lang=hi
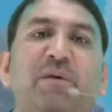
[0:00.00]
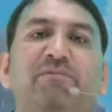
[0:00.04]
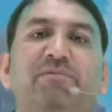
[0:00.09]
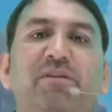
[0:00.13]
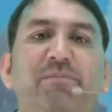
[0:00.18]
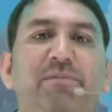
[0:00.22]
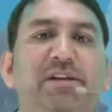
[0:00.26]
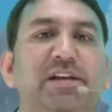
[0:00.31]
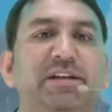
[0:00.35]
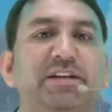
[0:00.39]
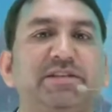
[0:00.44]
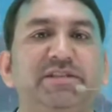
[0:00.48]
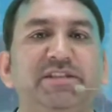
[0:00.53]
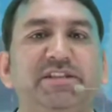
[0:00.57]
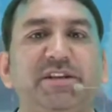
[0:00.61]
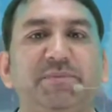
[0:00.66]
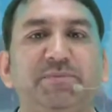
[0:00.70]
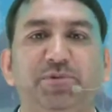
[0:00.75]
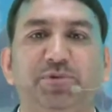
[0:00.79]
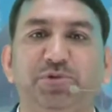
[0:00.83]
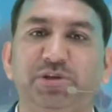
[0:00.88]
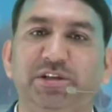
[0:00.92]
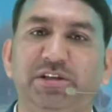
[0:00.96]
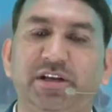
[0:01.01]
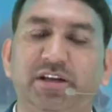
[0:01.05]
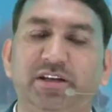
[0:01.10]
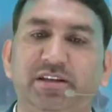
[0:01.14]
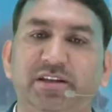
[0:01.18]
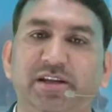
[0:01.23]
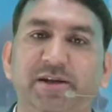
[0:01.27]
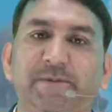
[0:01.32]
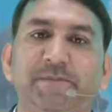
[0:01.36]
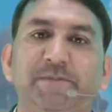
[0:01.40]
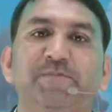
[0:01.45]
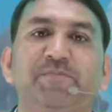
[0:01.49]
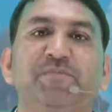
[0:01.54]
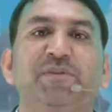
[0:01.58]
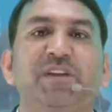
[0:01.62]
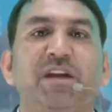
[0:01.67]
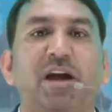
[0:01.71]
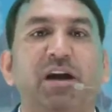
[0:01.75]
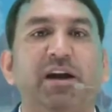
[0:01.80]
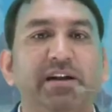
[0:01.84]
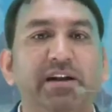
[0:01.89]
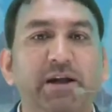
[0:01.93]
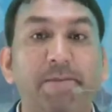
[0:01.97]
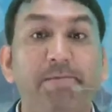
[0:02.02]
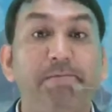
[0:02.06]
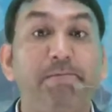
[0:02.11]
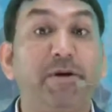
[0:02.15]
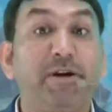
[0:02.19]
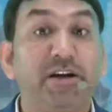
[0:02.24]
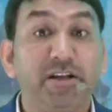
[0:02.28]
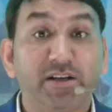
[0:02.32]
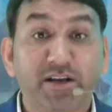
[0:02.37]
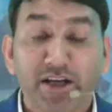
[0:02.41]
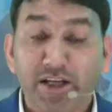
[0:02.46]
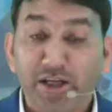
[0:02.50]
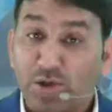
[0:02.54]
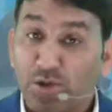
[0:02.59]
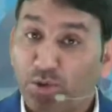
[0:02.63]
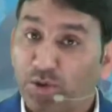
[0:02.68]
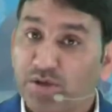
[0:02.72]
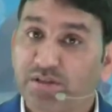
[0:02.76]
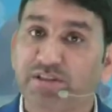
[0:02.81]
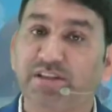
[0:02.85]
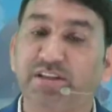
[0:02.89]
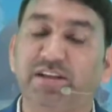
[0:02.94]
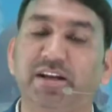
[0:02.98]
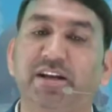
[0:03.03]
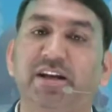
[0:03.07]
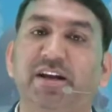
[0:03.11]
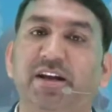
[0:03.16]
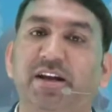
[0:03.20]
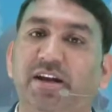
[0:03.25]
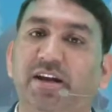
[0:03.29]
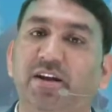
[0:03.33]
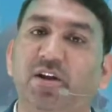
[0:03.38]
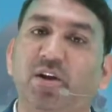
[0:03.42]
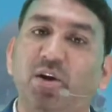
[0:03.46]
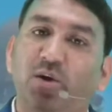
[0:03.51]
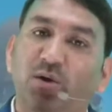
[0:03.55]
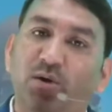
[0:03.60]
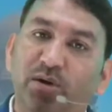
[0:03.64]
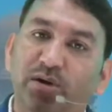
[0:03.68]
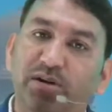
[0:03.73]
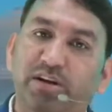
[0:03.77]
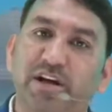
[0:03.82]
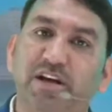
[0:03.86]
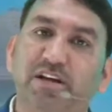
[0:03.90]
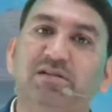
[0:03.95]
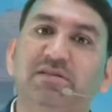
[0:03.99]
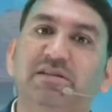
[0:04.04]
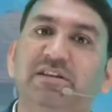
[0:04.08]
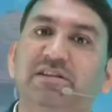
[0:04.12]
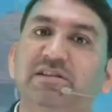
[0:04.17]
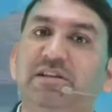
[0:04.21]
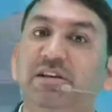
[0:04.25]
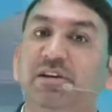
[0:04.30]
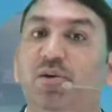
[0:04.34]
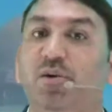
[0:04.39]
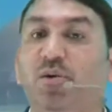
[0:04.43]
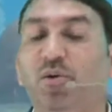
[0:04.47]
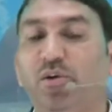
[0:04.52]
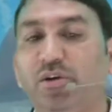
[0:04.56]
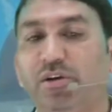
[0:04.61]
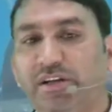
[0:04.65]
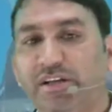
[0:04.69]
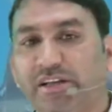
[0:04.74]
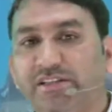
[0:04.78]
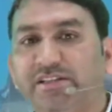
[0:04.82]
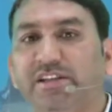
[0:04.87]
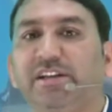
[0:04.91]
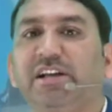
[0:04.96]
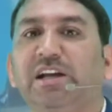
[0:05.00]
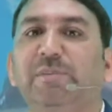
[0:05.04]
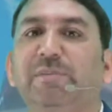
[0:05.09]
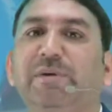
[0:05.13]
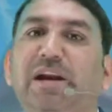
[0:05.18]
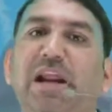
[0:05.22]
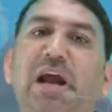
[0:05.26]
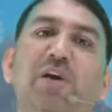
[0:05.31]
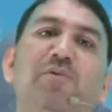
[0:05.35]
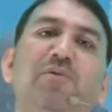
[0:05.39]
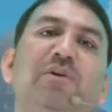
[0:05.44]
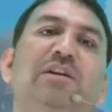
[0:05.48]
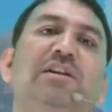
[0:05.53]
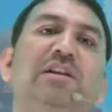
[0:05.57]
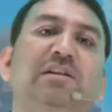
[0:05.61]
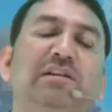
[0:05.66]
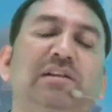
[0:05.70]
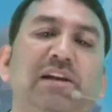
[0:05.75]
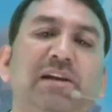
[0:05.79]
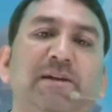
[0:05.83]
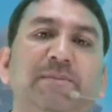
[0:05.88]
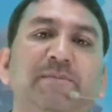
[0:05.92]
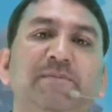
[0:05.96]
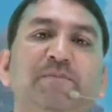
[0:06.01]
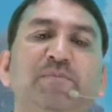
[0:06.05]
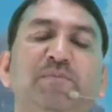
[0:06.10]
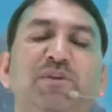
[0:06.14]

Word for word: फेमिलियर चीज़ें पूछी जाती हैं अगर आप पढ़ कहीं और से रहे हैं और टेस्ट किसी और टीचर के बनाए हुए देते हैं